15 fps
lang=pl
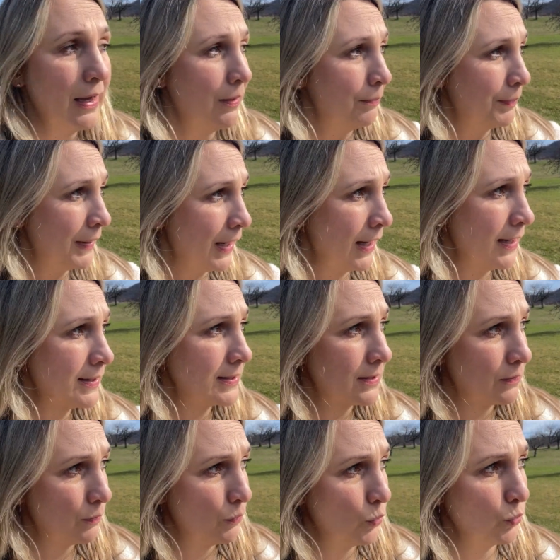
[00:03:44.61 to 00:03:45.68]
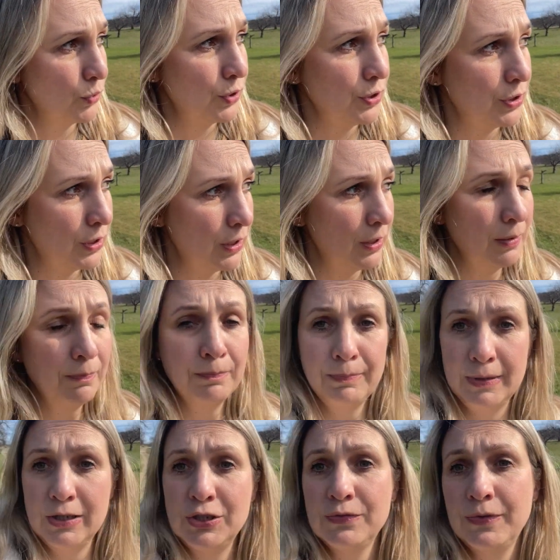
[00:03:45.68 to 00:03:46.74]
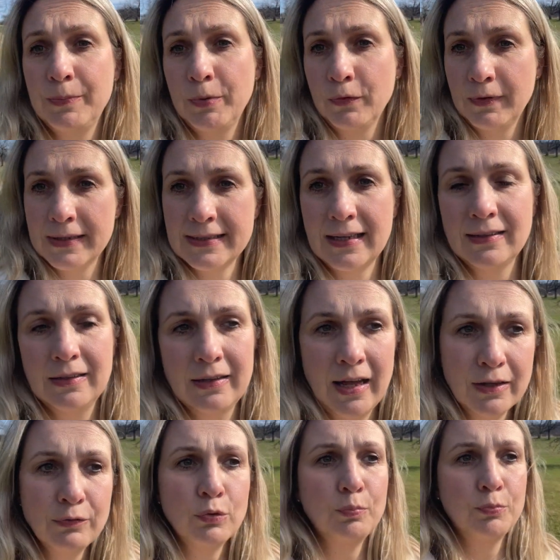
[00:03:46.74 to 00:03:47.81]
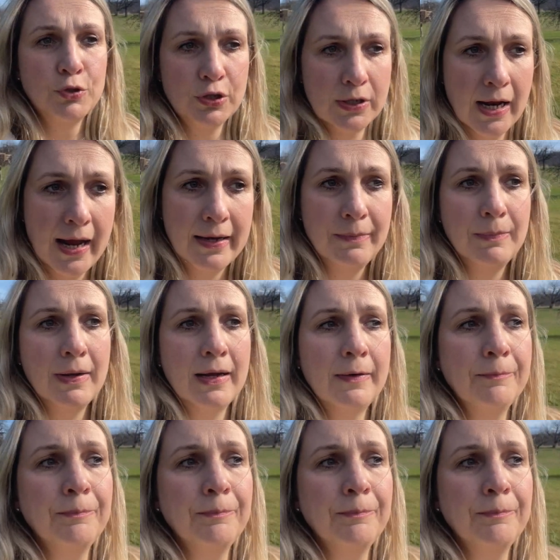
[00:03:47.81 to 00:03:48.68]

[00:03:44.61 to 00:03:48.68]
Pies musi być wyprowadzany na dwór przynajmniej